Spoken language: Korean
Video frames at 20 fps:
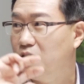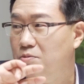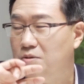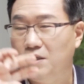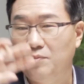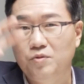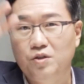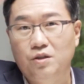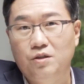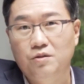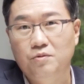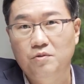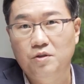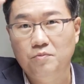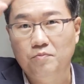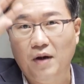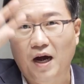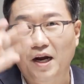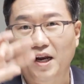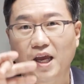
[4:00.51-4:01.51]
73년
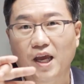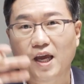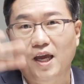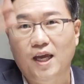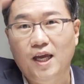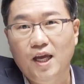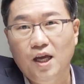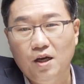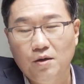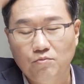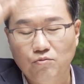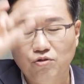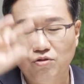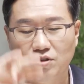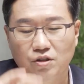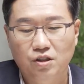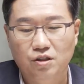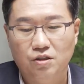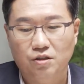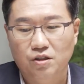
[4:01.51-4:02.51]
말에
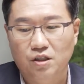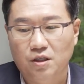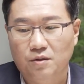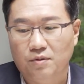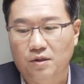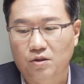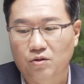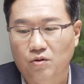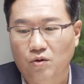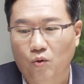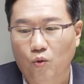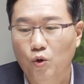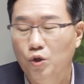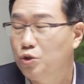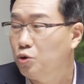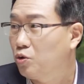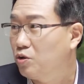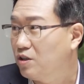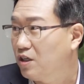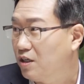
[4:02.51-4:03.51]
무슨 일이 있었냐? 바로 오일
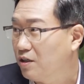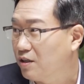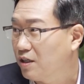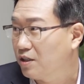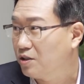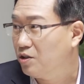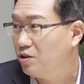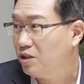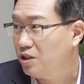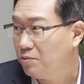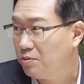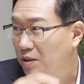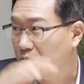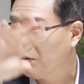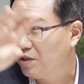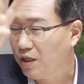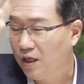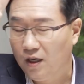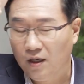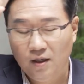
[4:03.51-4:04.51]
쇼크가 일어나죠. 네.
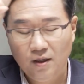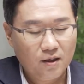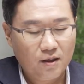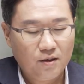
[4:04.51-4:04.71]
73년에.